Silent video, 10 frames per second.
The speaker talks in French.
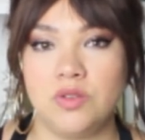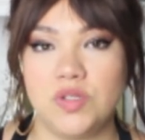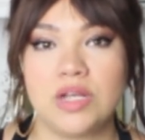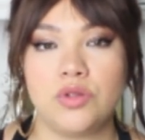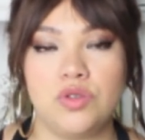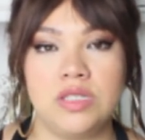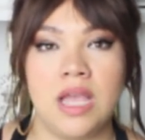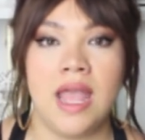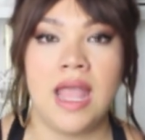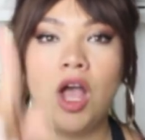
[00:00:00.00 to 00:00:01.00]
Tu sais, quand tu
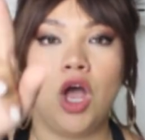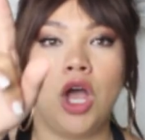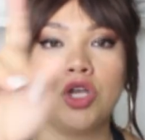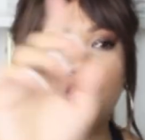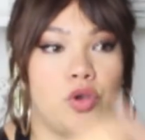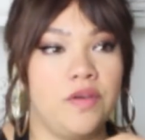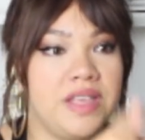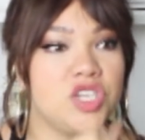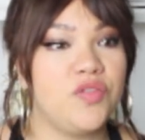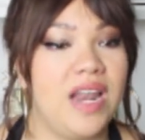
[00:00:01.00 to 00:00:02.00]
dis euh, je
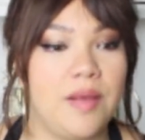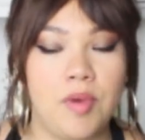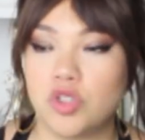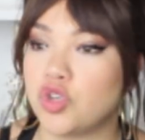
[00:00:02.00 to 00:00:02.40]
reviens, je vais à la banque,